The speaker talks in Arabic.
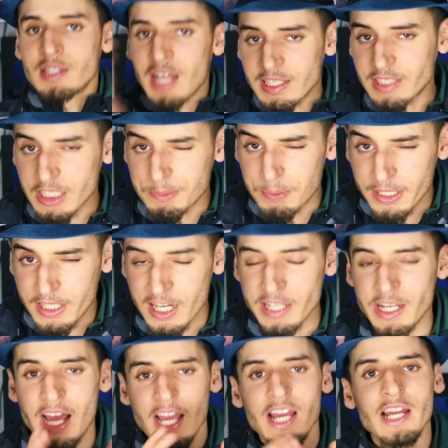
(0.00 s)
نهضة
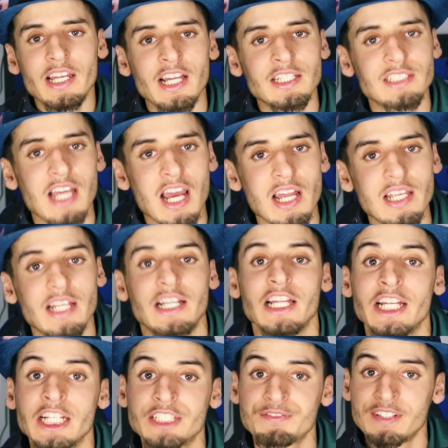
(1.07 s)
بركان حاليا تأهلت
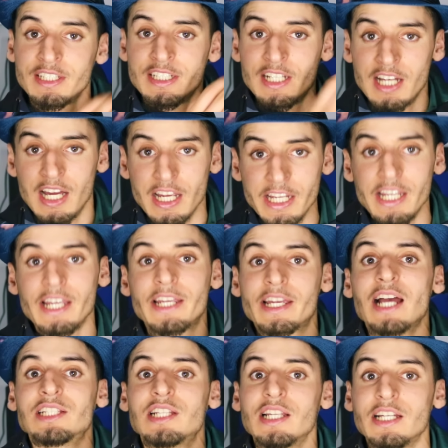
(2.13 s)
لنصف النهائي
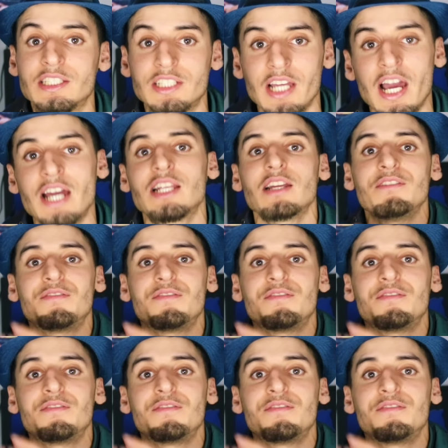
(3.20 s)
كأس الاتحاد